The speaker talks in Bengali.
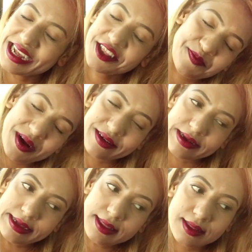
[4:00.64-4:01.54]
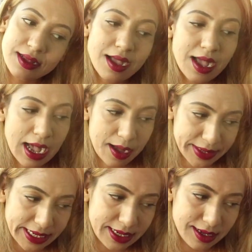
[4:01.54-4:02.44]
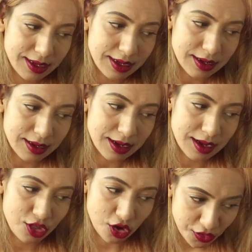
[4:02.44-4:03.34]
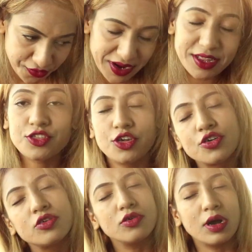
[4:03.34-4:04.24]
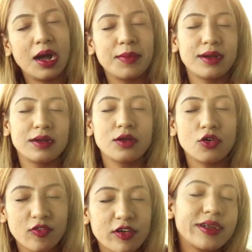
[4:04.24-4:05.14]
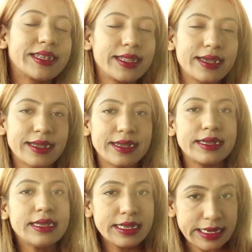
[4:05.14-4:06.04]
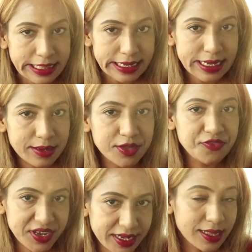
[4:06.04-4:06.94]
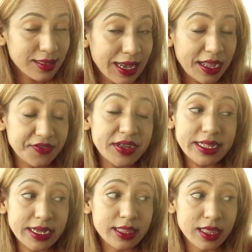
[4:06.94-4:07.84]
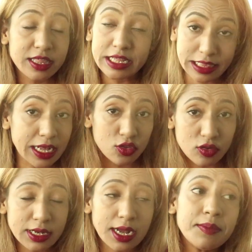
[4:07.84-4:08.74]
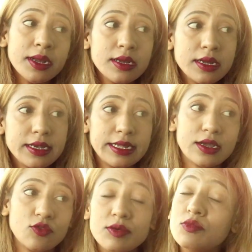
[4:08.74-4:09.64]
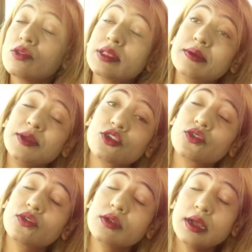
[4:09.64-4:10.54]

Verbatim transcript: নেক্সট পার্ট ইজ আমি যখন ফার্স্ট যখন আমার ওভারওয়েট থেকে নিজেকে আমি ফিটনেস লাইফে নিয়ে আসার সিদ্ধান্ত নিলাম ঠিক ওই মুহূর্তে আমি যখন